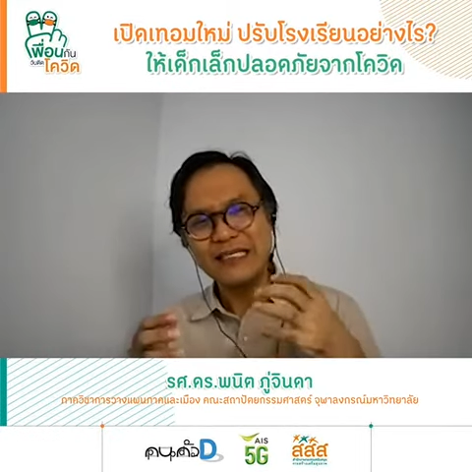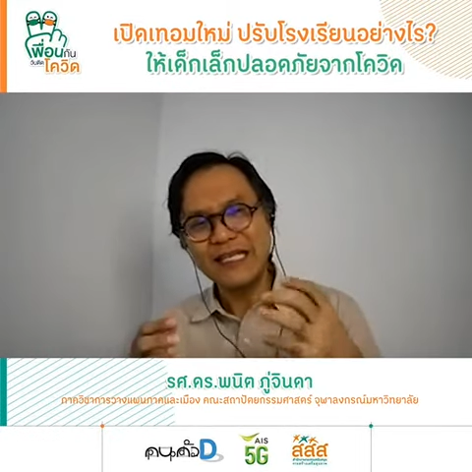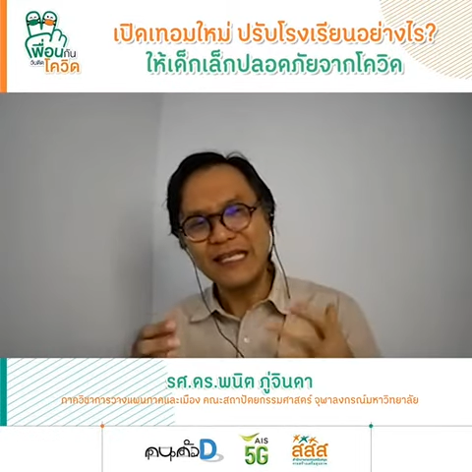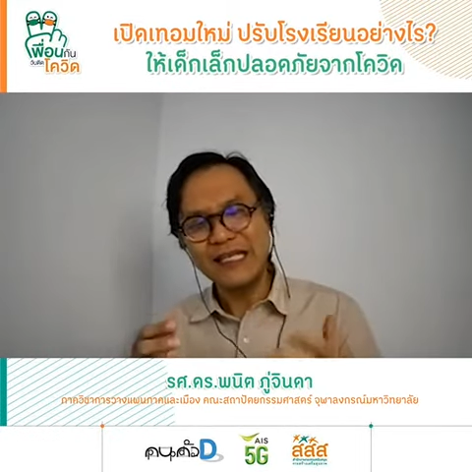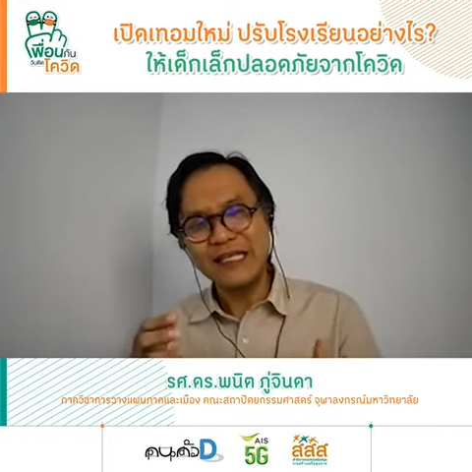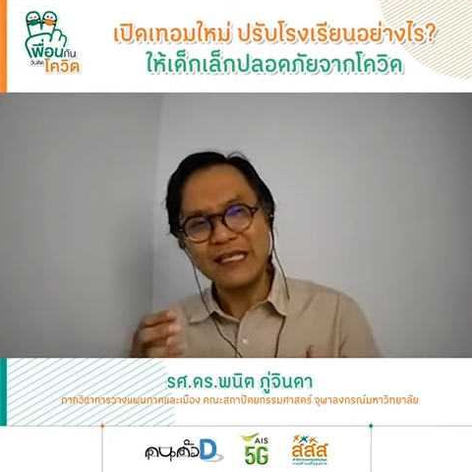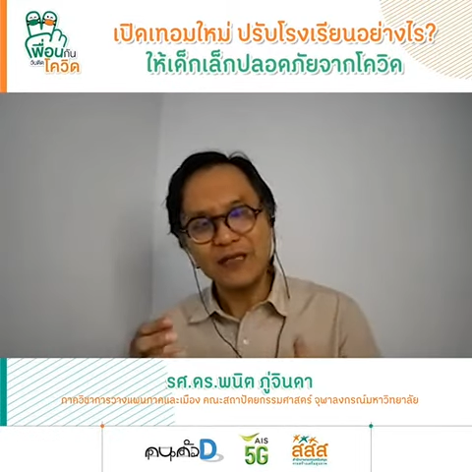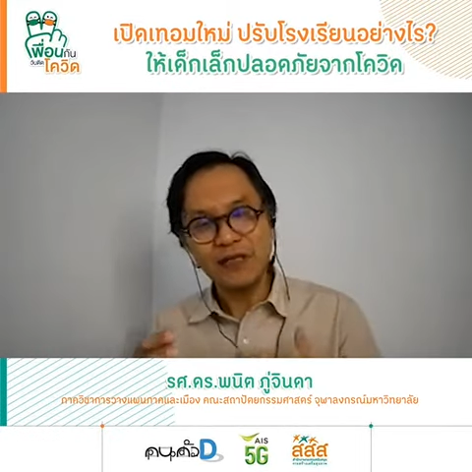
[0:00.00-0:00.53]
สิ่ง
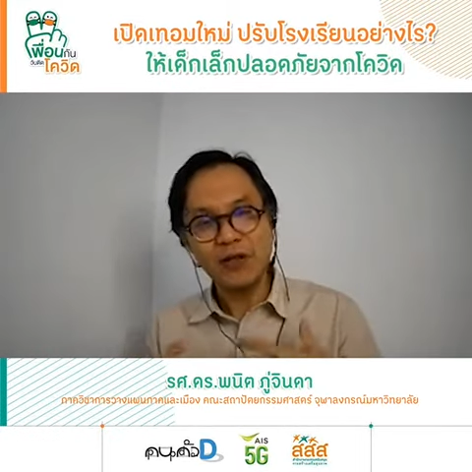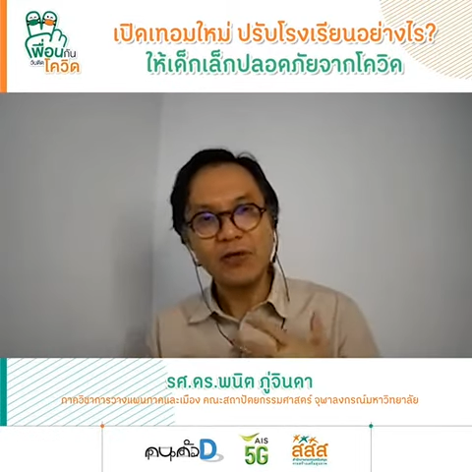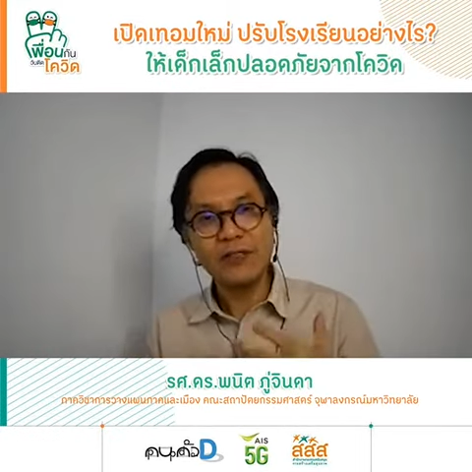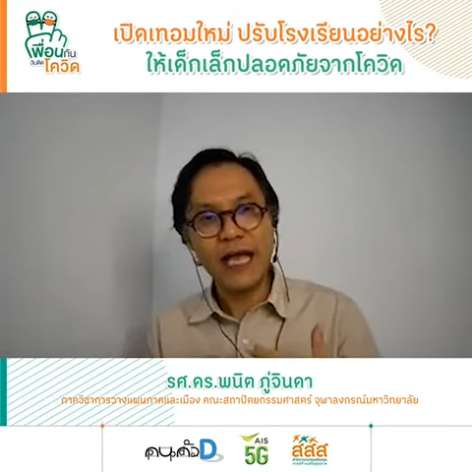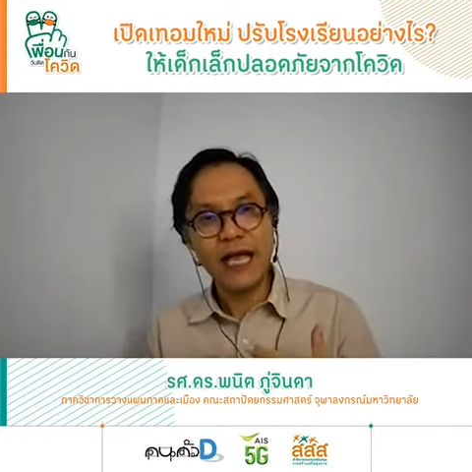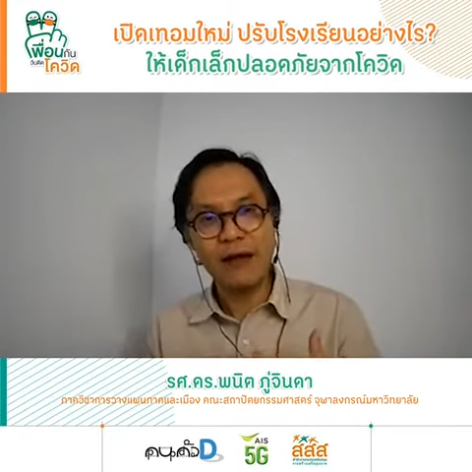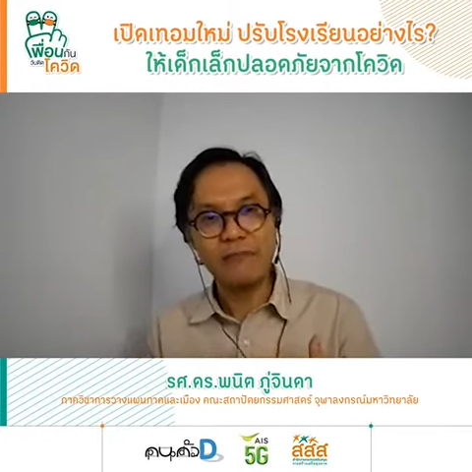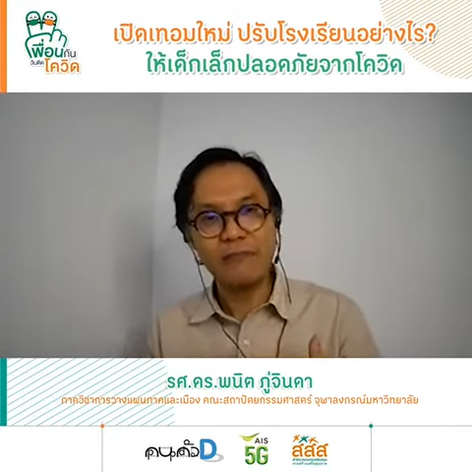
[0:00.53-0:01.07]
ที่จะต้อง
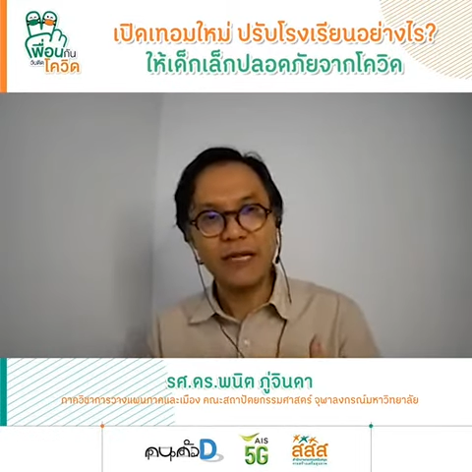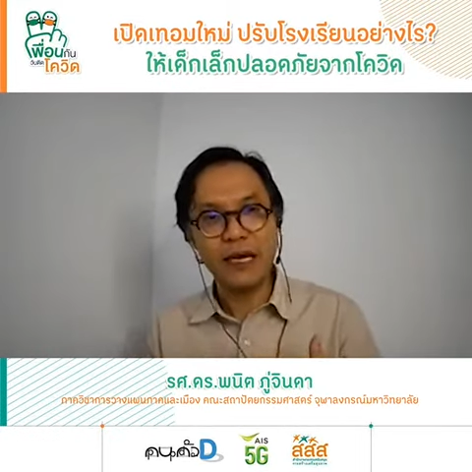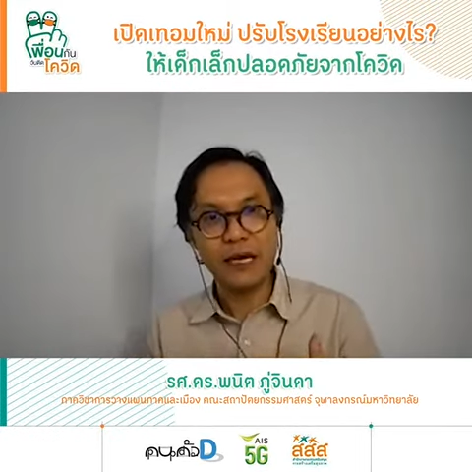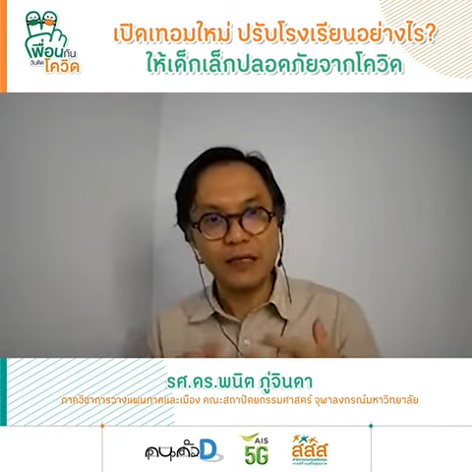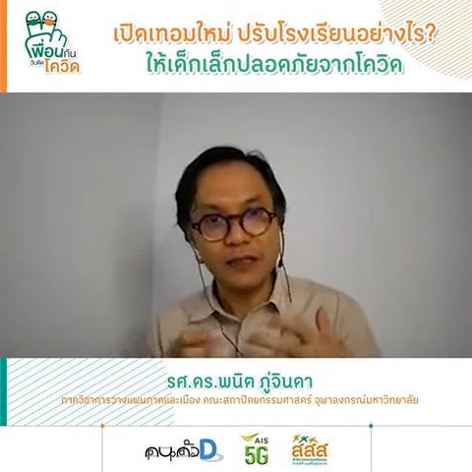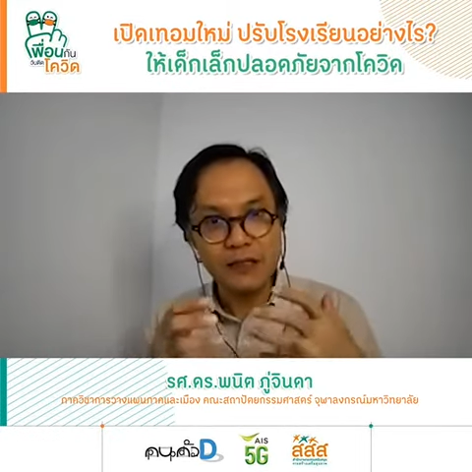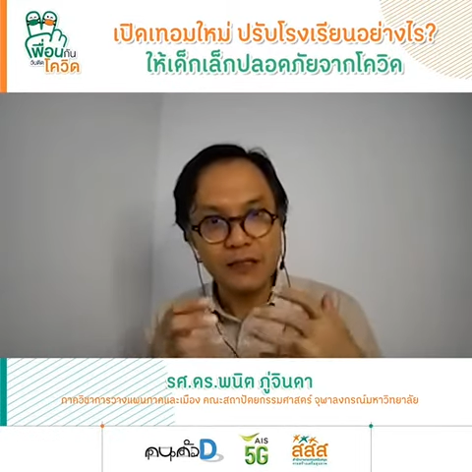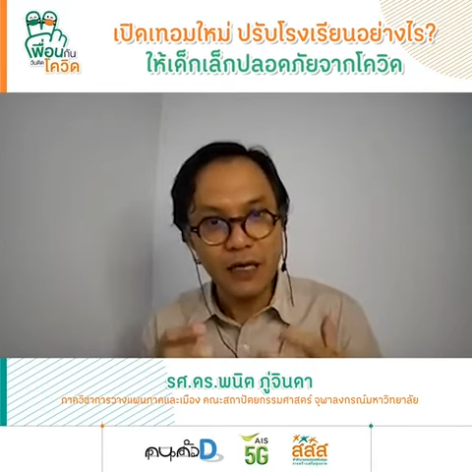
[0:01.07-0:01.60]
ทำเนี่ย
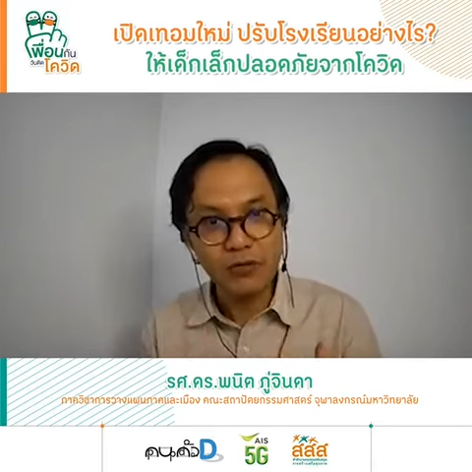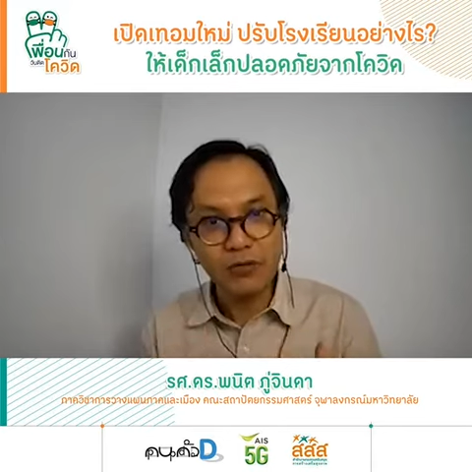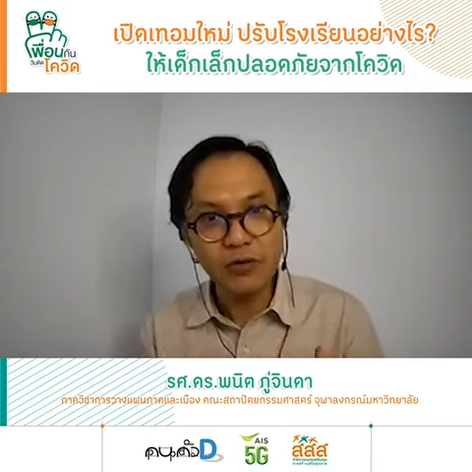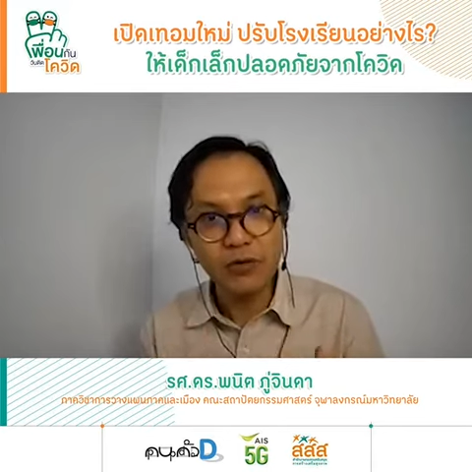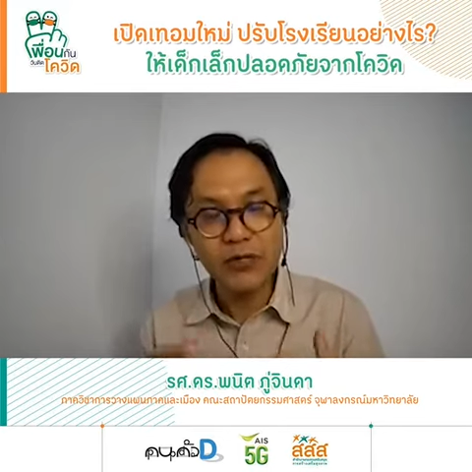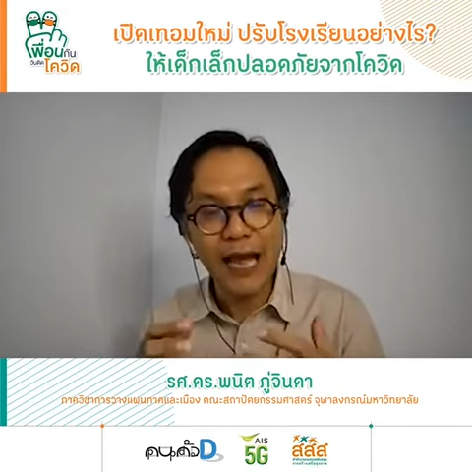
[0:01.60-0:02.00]
คือเราต้อง